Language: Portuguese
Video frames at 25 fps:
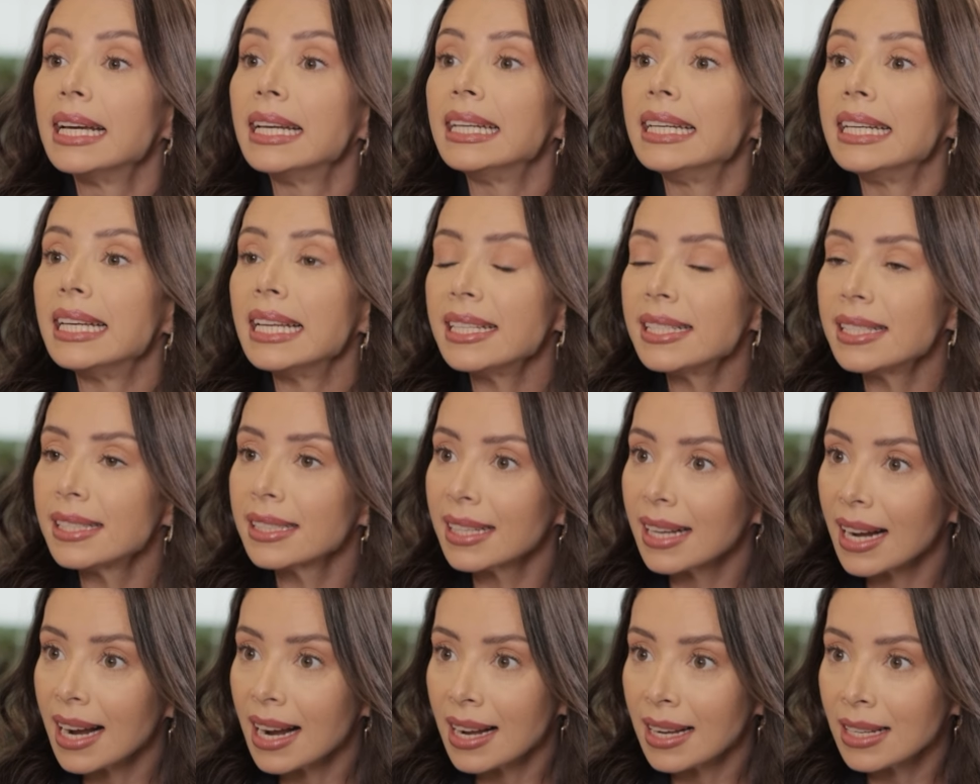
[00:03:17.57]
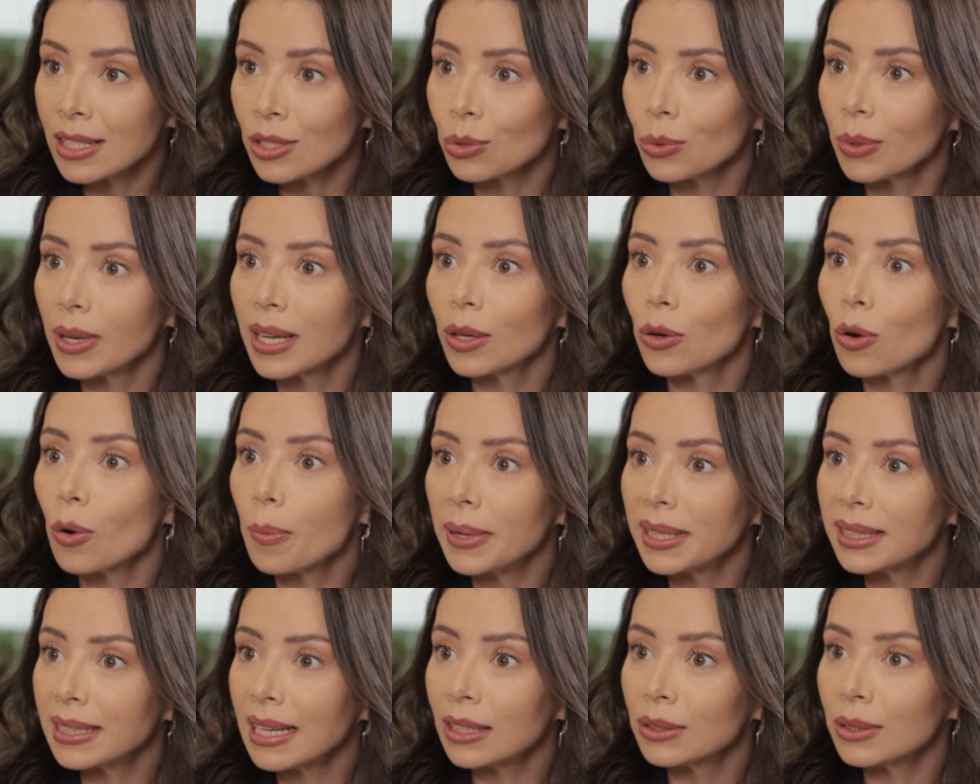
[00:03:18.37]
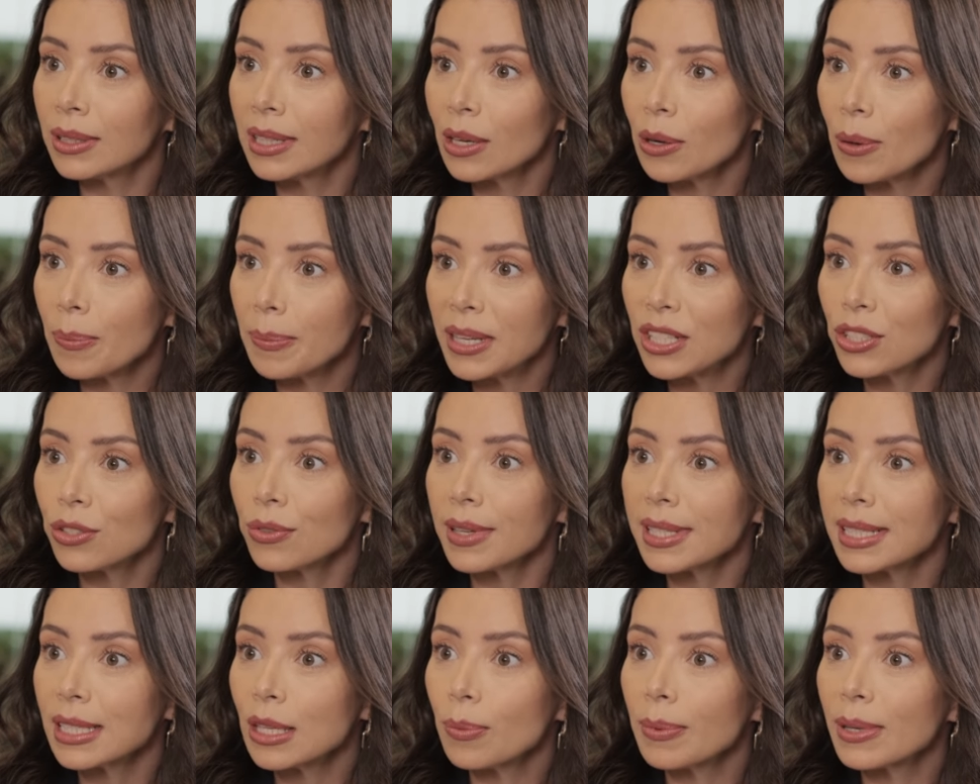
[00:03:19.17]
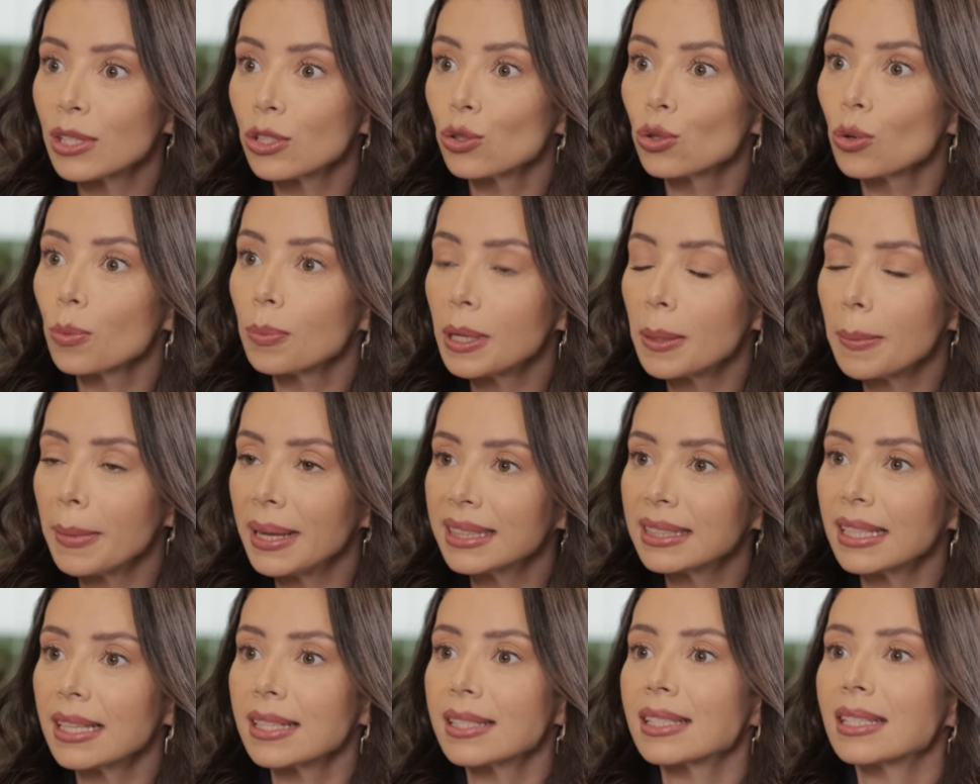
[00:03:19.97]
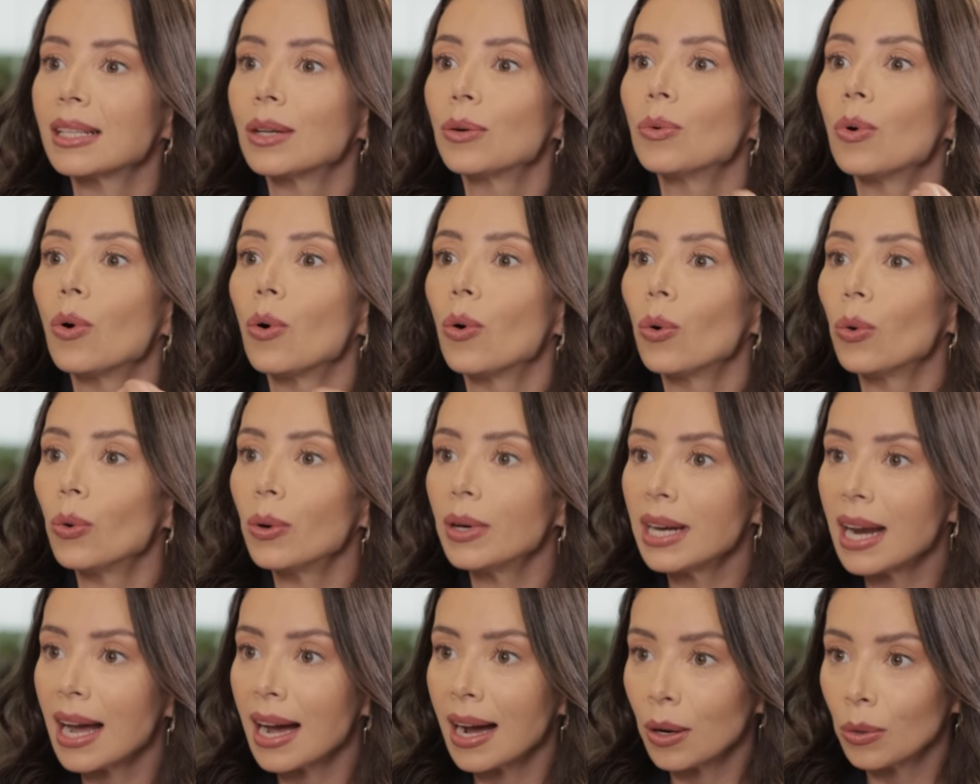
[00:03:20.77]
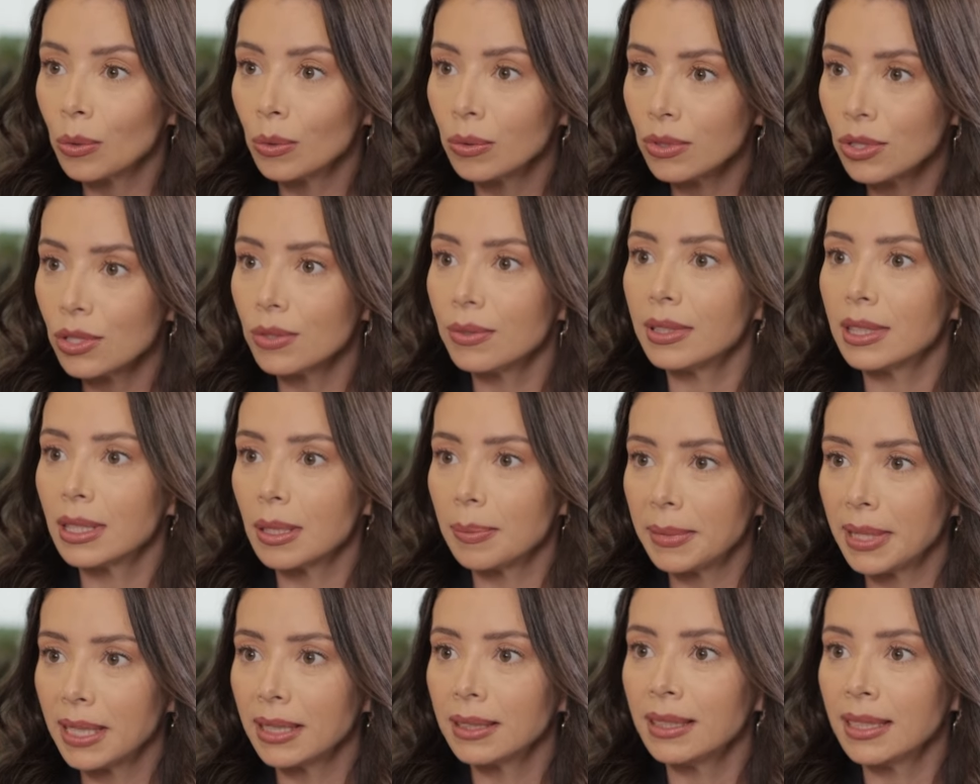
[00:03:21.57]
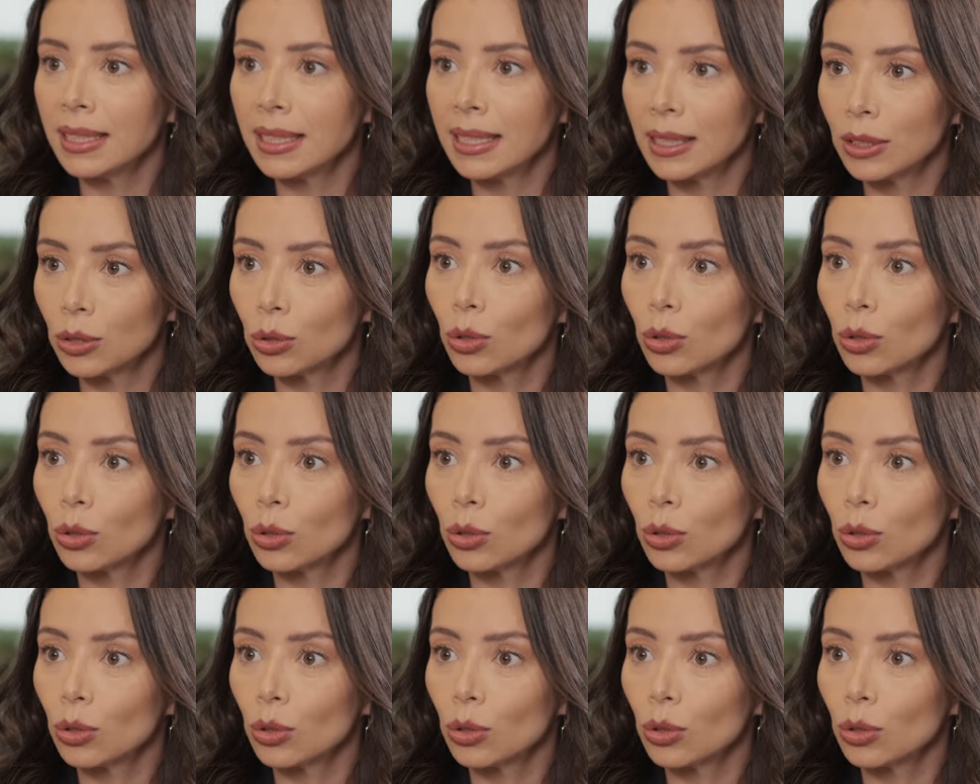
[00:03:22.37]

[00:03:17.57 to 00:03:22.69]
Nesse caso, o recomendado é realmente fazer uma suplementação oral de vitamina D, né?